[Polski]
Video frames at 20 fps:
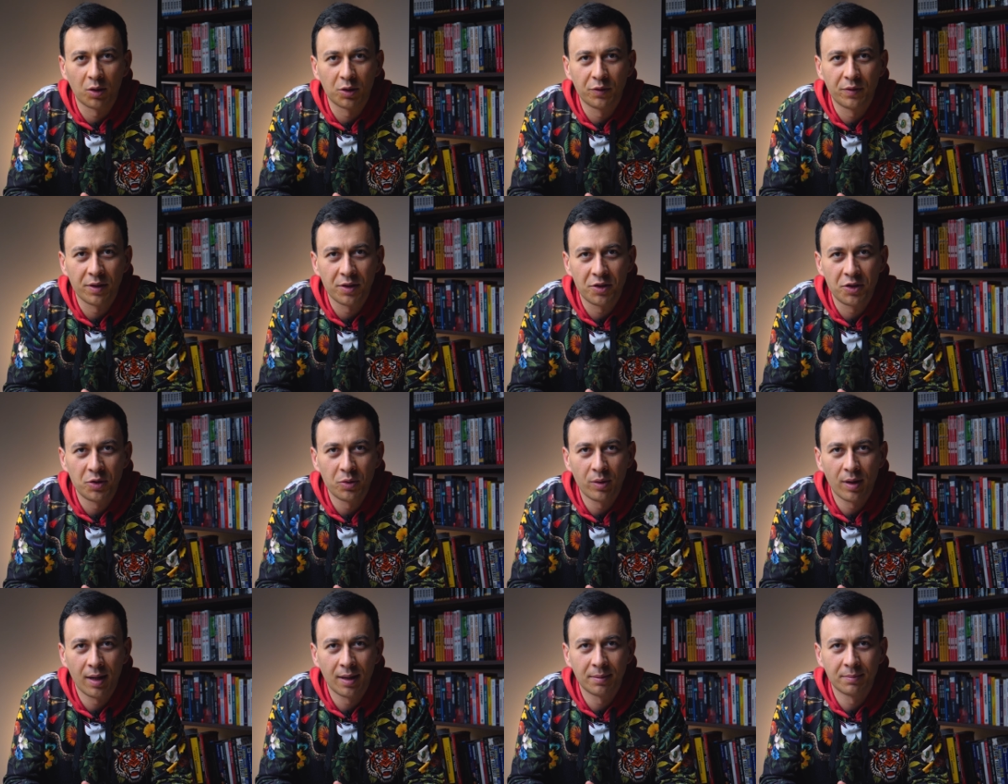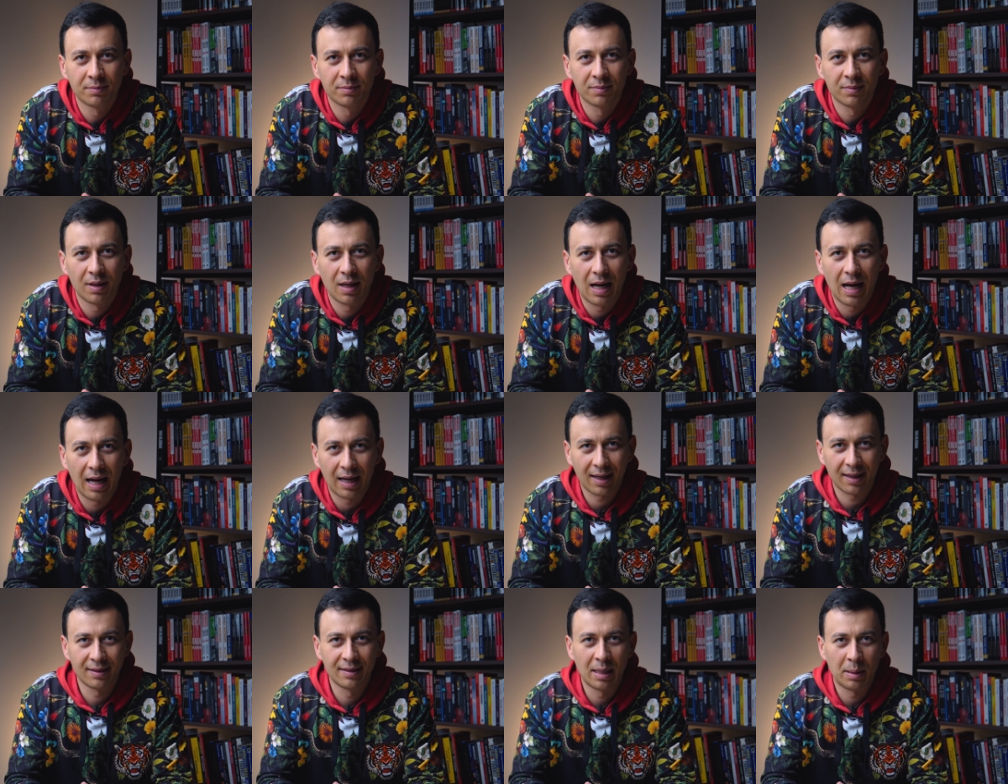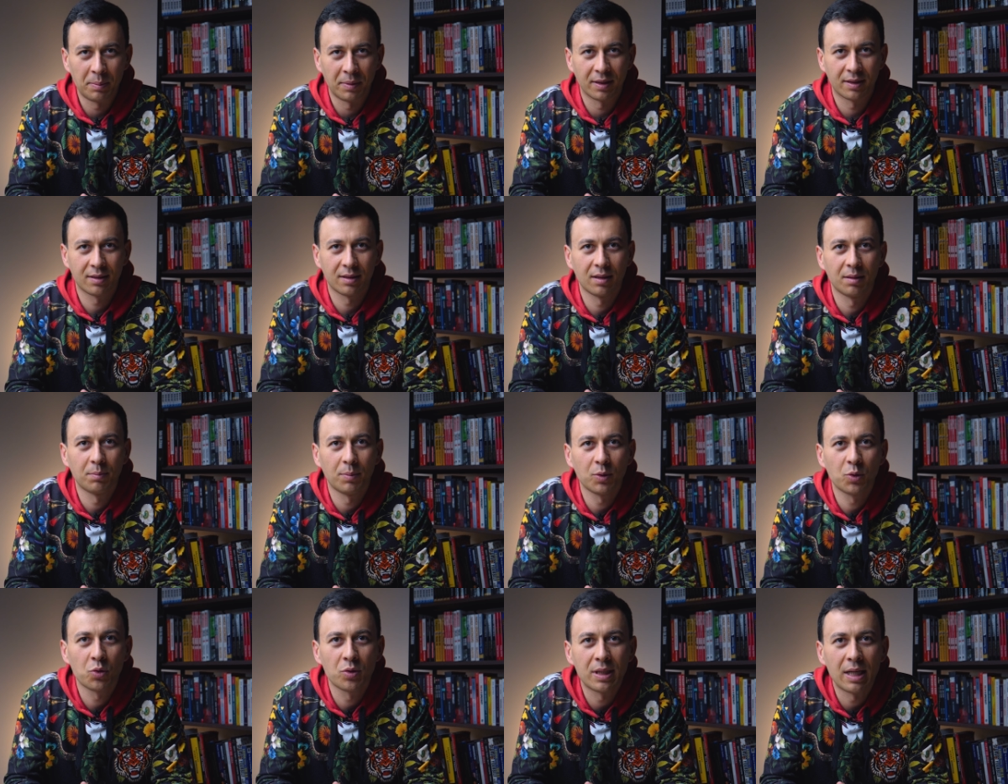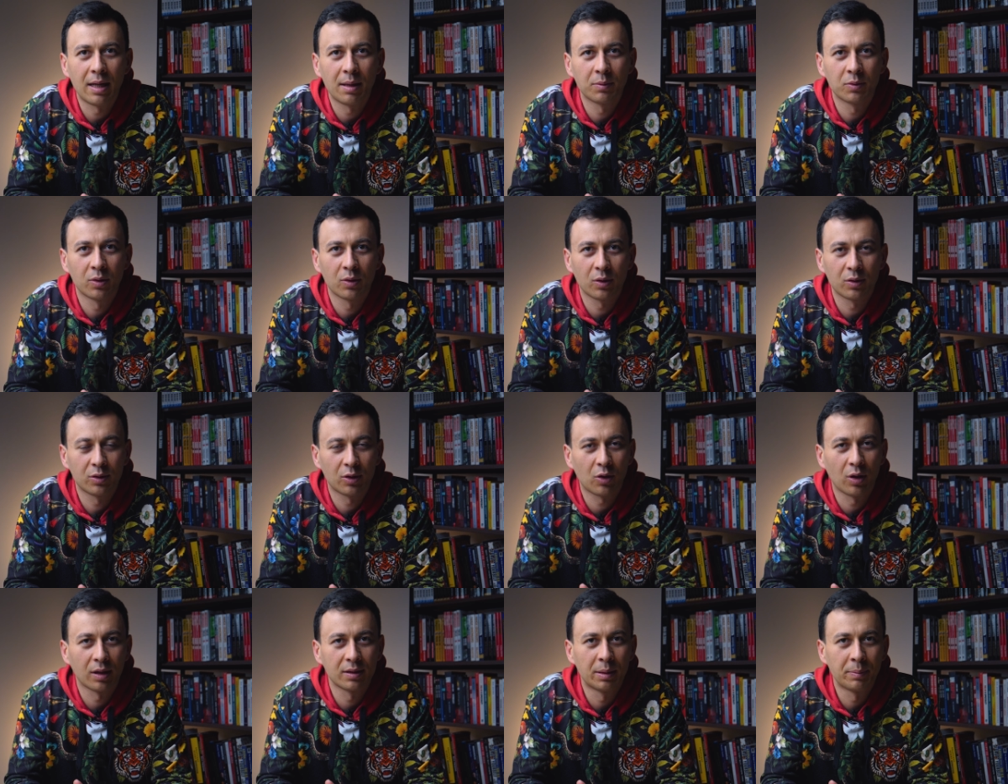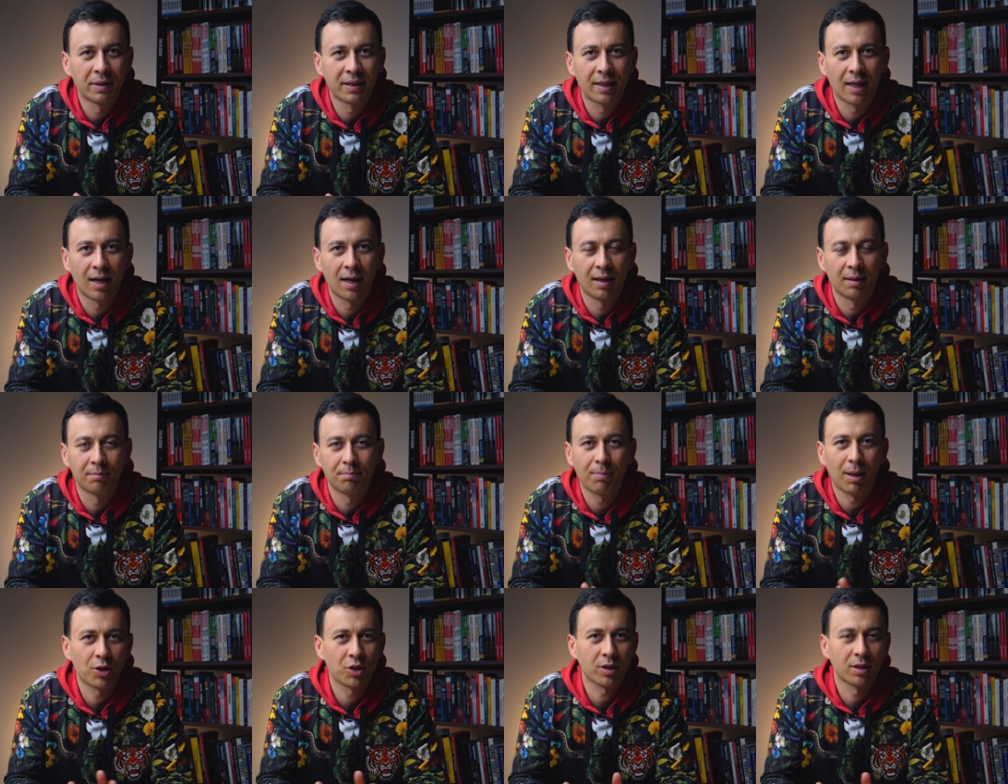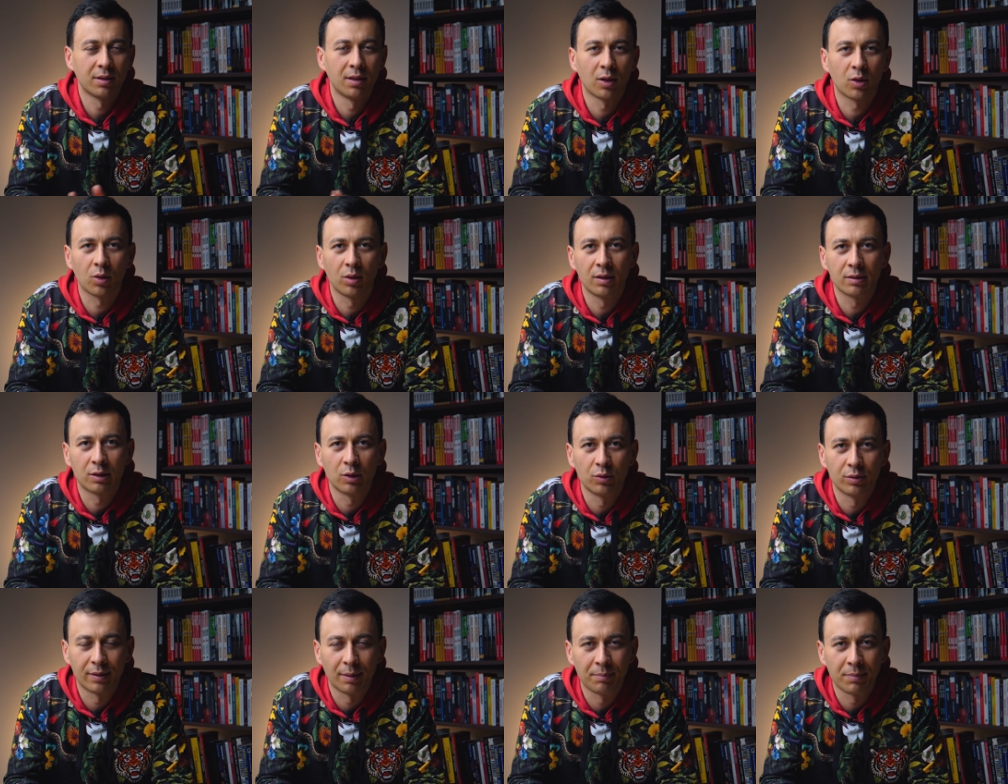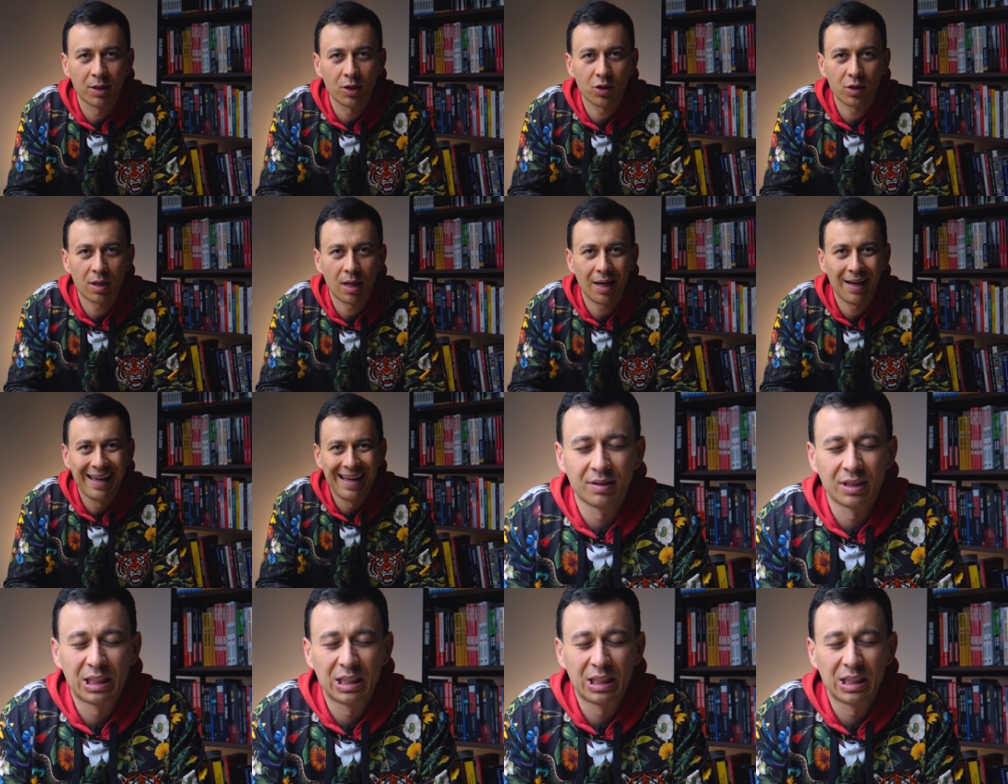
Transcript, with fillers: odwiedziłem akademik. Podrzucałem do tego akademika paczkę dla kolegi, który tam mieszka.